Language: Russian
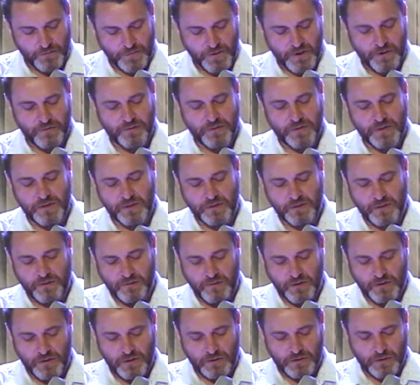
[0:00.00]
И
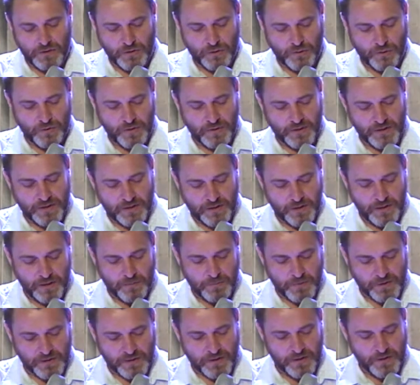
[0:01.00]
возненавидит ее и сей
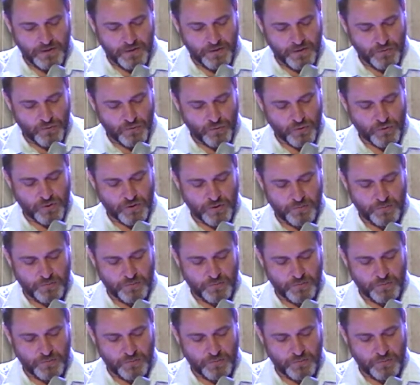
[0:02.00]
последний муж,